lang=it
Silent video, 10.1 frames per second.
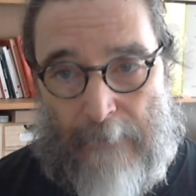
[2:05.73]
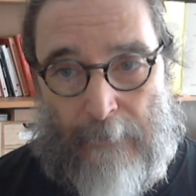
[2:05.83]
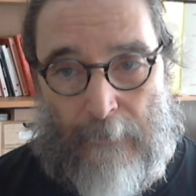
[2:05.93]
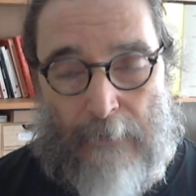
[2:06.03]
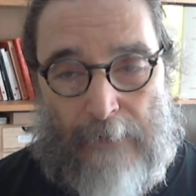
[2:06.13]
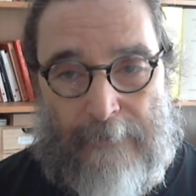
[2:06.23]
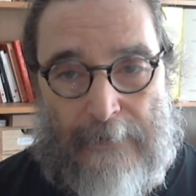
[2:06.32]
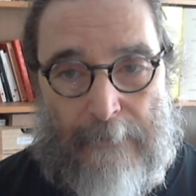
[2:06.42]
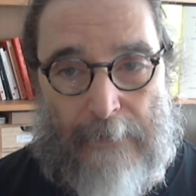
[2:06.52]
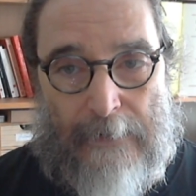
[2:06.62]
a procurarsi i
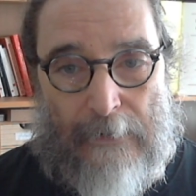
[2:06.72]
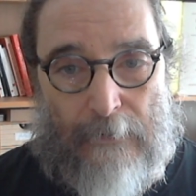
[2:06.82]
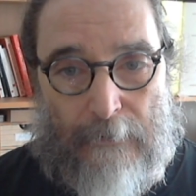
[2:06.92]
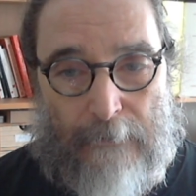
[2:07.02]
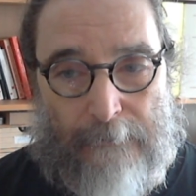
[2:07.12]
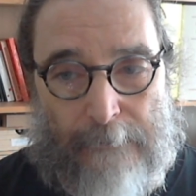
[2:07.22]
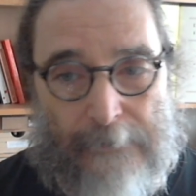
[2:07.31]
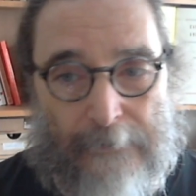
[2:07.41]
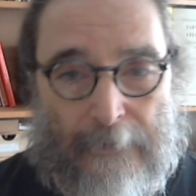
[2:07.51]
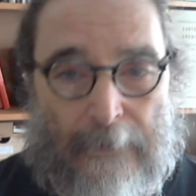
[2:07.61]
libri da loro, va
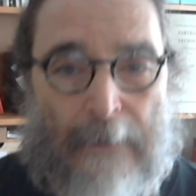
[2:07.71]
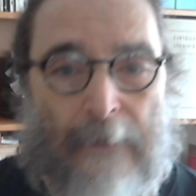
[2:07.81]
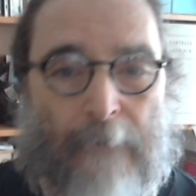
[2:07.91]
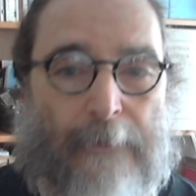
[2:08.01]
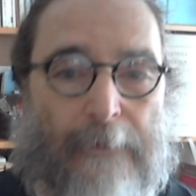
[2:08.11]
bene? Quindi